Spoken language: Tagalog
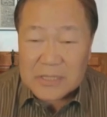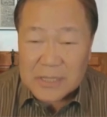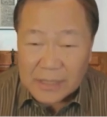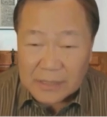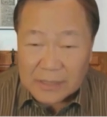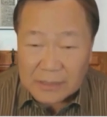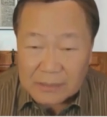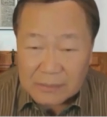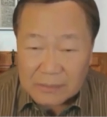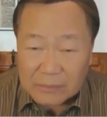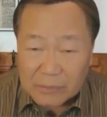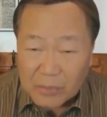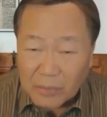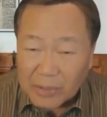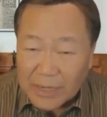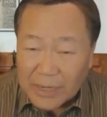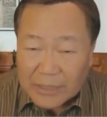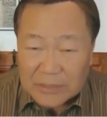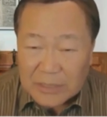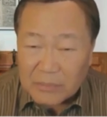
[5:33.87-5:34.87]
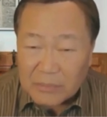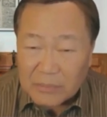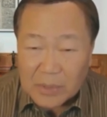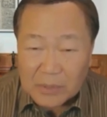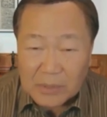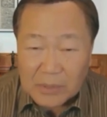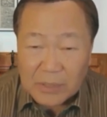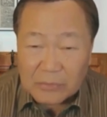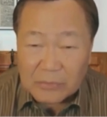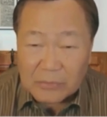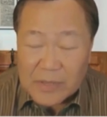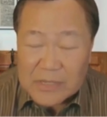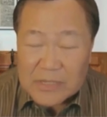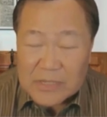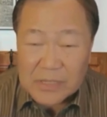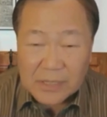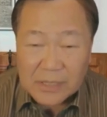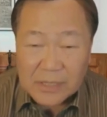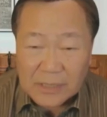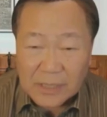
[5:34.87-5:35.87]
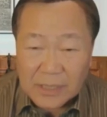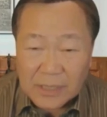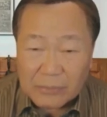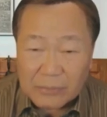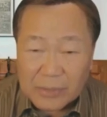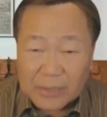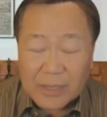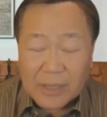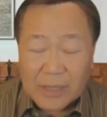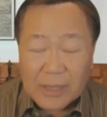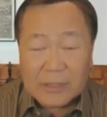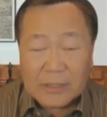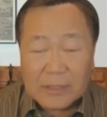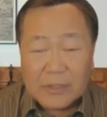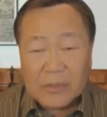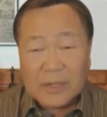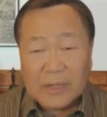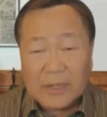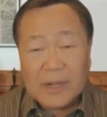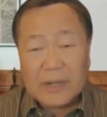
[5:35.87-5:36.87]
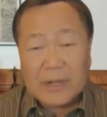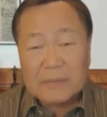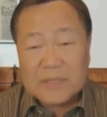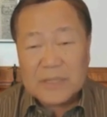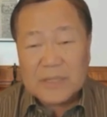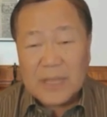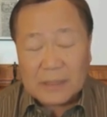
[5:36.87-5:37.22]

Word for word: Wala silang mutual defense treaty with a, a nuclear armed state.